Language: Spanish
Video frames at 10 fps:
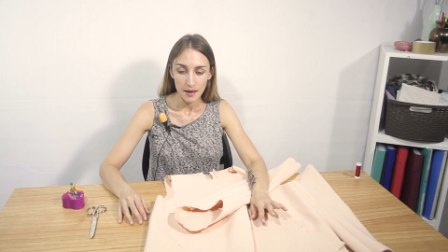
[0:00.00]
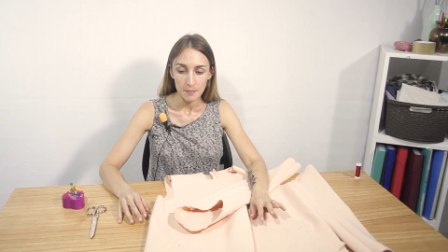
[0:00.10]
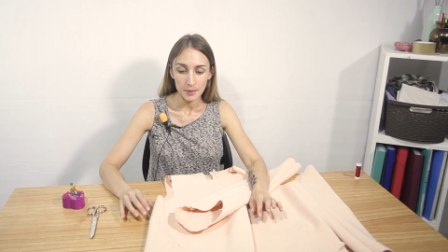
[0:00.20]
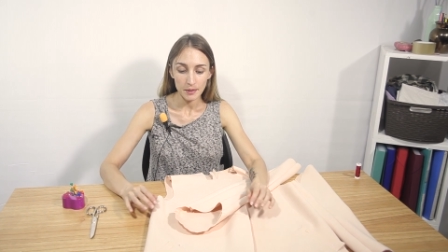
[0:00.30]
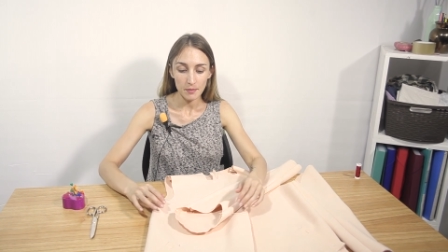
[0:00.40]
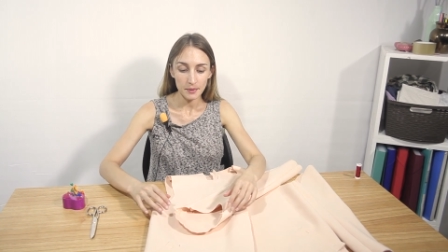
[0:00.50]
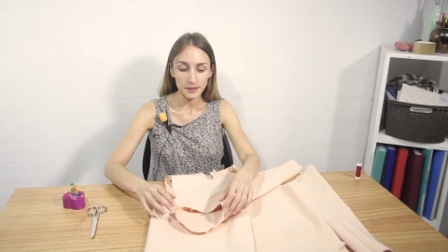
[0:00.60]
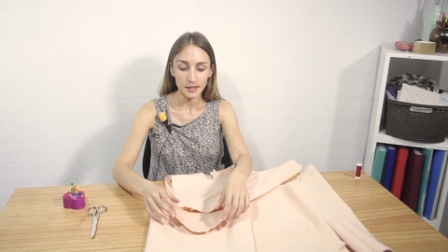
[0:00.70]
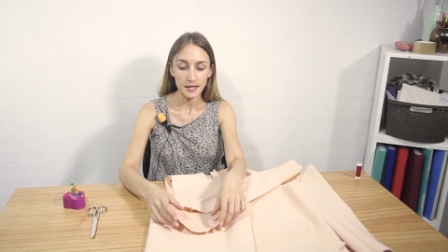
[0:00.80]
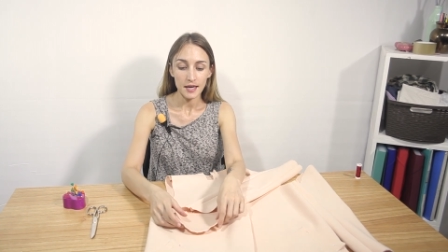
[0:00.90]

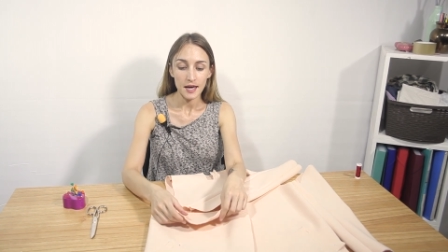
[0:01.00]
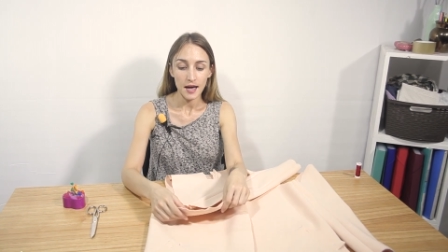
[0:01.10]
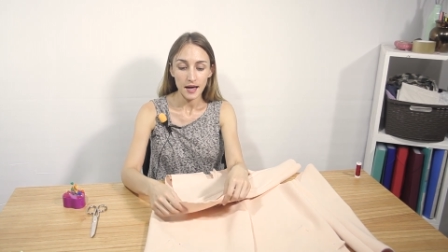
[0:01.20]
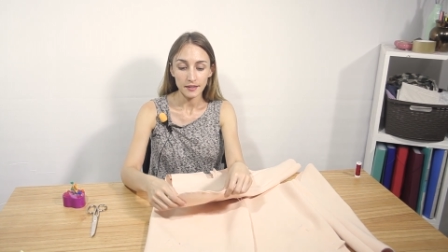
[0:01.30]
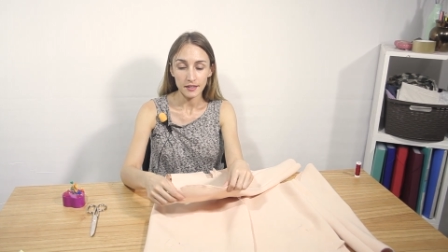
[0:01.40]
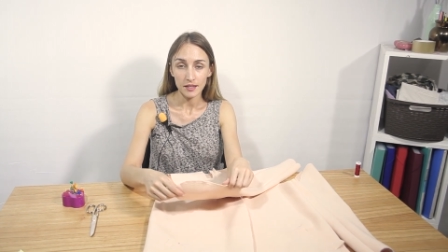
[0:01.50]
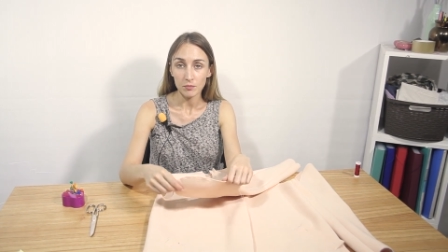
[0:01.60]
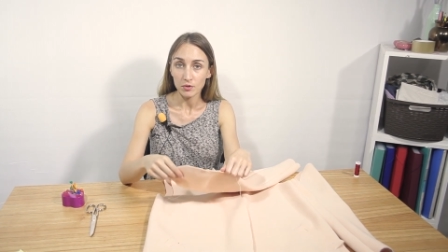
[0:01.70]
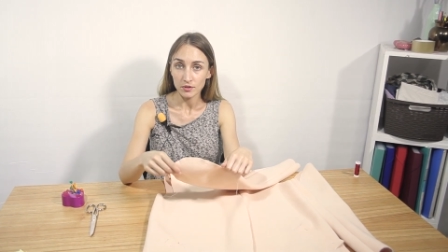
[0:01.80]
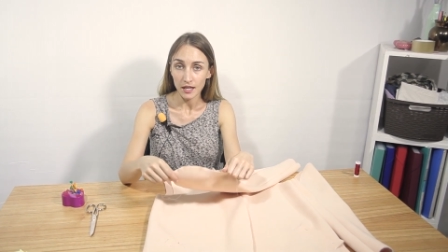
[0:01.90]
Previamente, antes de
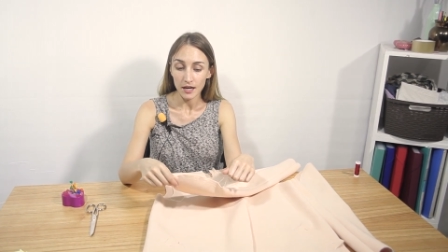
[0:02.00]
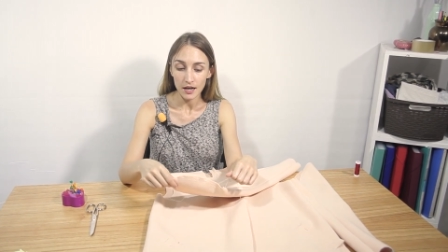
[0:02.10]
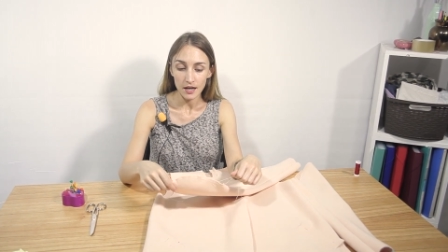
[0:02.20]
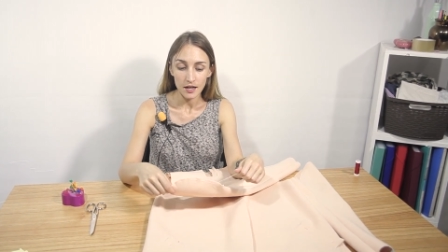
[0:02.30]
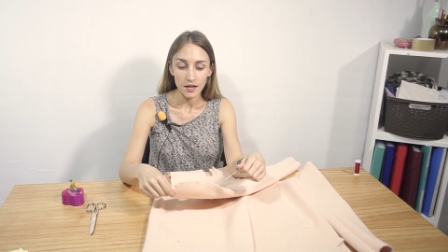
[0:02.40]
montarla,